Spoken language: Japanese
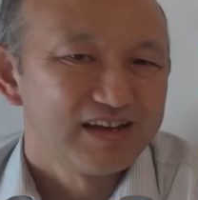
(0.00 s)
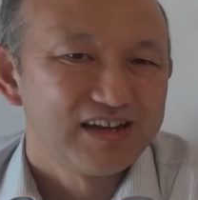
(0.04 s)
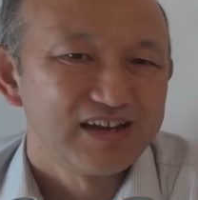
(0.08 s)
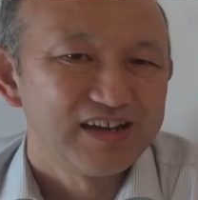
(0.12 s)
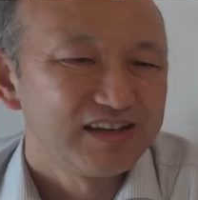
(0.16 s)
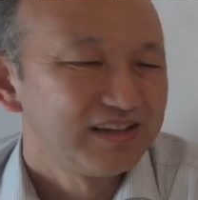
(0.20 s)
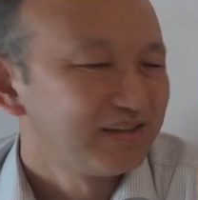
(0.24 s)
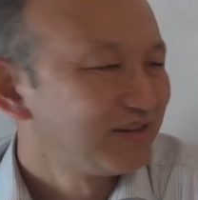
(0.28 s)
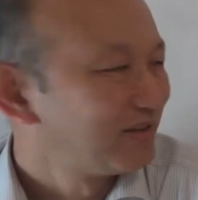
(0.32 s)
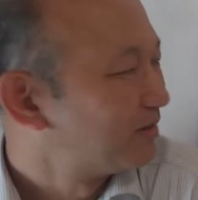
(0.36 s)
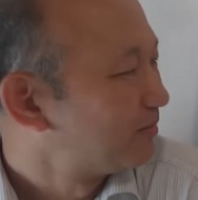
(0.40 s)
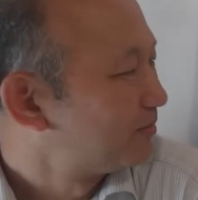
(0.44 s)

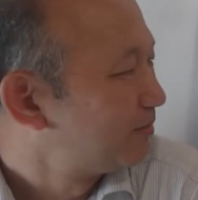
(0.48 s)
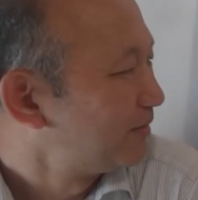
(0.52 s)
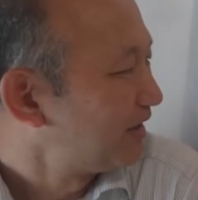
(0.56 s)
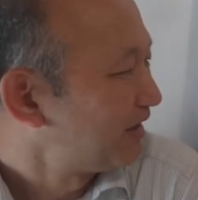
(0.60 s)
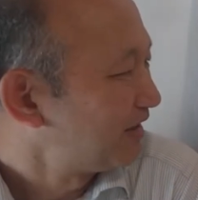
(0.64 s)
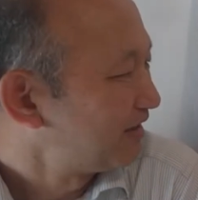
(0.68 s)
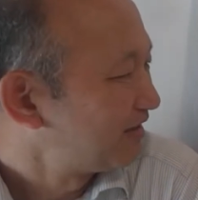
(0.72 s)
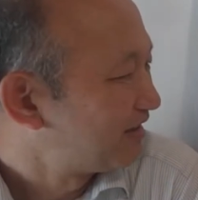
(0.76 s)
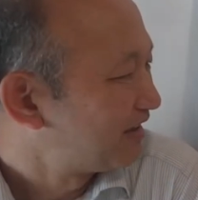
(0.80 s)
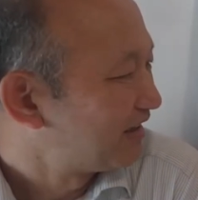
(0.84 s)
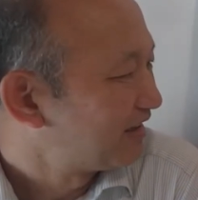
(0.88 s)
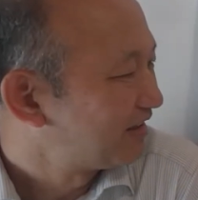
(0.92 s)
えっ、ー、と、
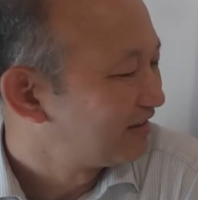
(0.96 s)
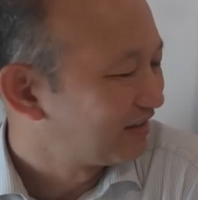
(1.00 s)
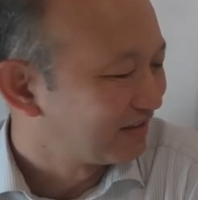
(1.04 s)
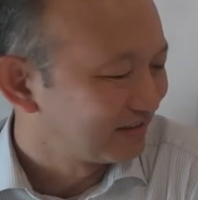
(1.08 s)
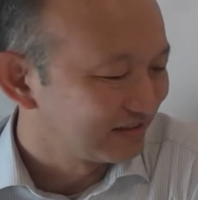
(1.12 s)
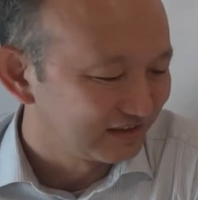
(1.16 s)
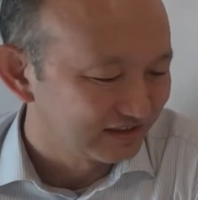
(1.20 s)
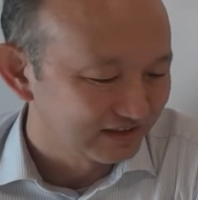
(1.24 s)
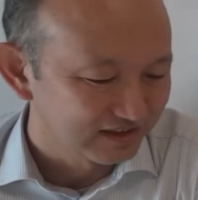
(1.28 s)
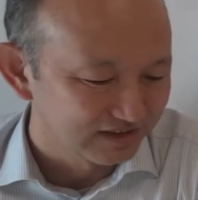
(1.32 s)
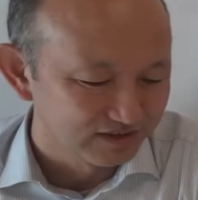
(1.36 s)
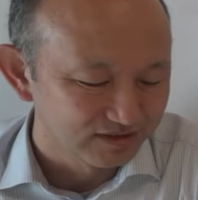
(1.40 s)
プラハの春な
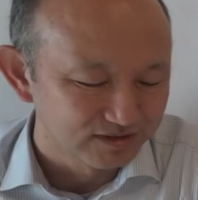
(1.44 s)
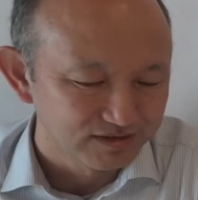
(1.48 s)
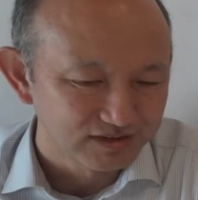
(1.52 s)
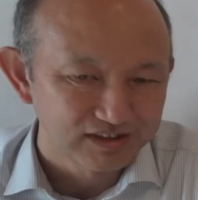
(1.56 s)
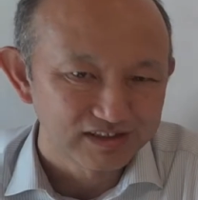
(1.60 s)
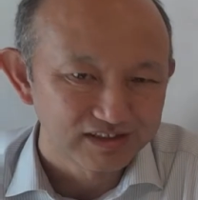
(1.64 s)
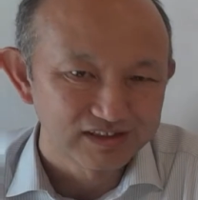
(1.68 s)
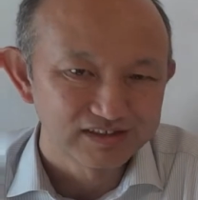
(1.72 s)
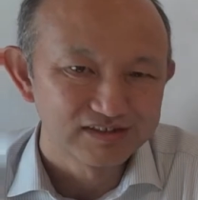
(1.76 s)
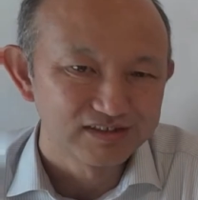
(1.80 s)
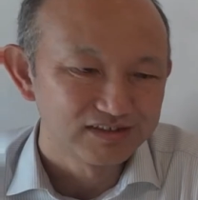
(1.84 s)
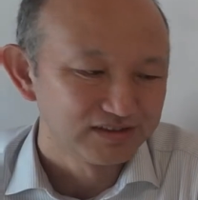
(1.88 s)
んですけど、こ
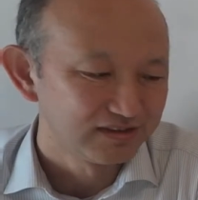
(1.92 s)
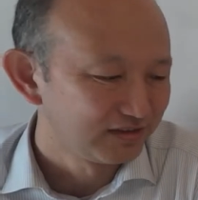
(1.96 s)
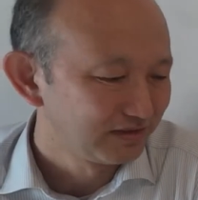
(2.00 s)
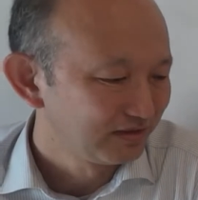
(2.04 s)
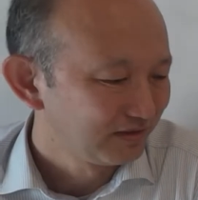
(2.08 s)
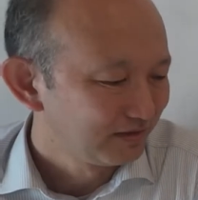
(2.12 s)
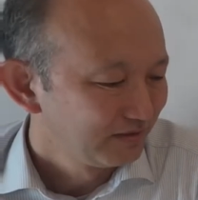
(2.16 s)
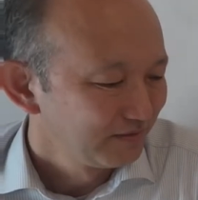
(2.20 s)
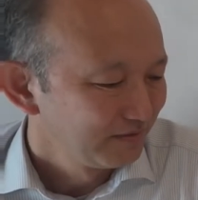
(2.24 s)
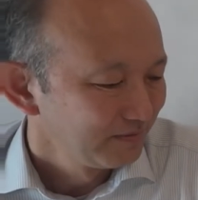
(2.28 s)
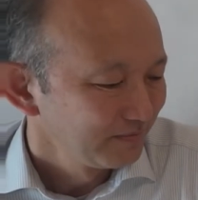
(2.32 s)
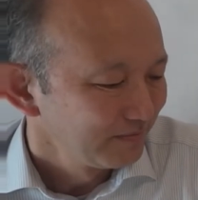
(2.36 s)
れあの、